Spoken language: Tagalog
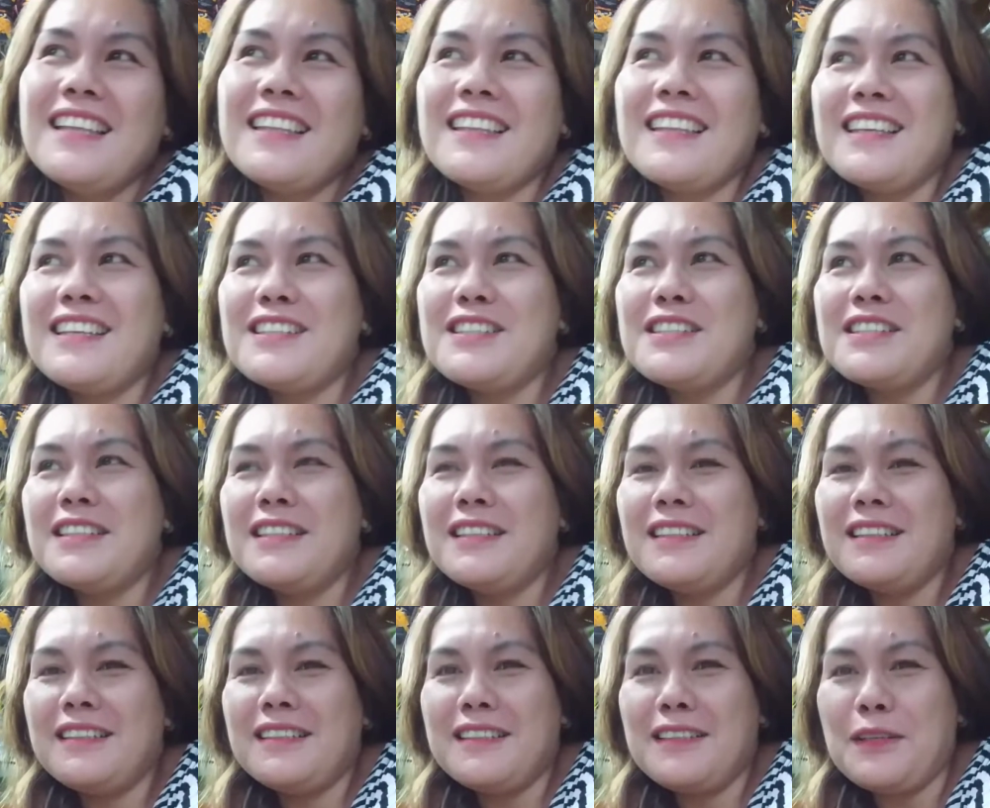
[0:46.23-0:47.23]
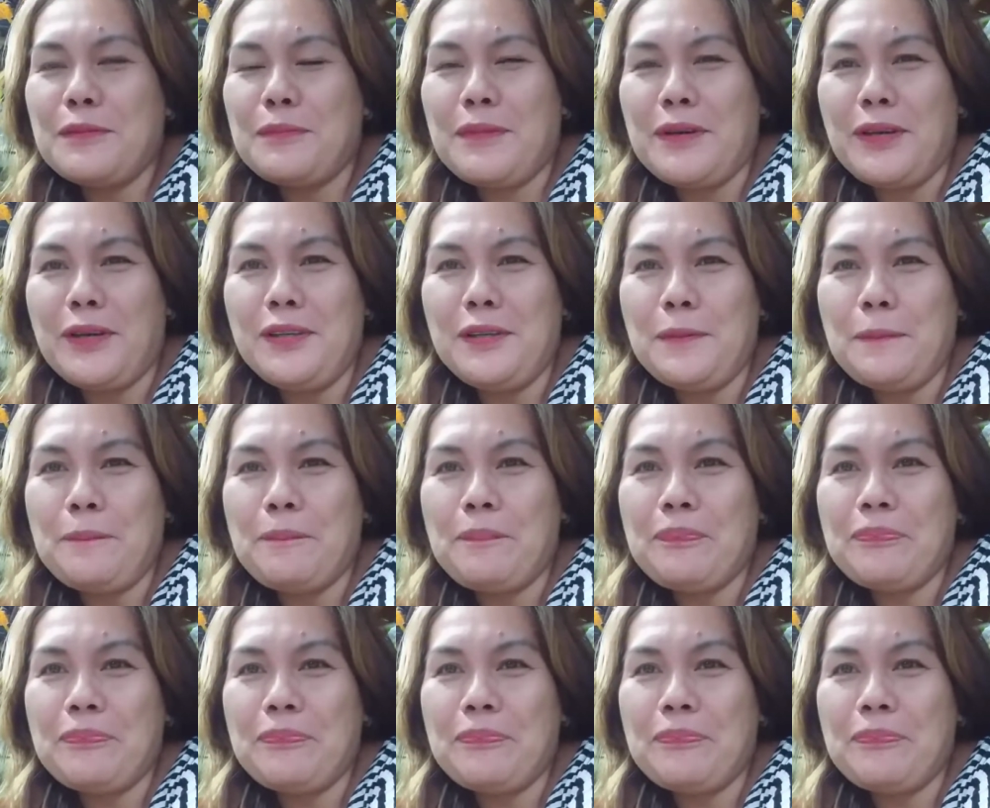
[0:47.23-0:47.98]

Ni, ano ba yun?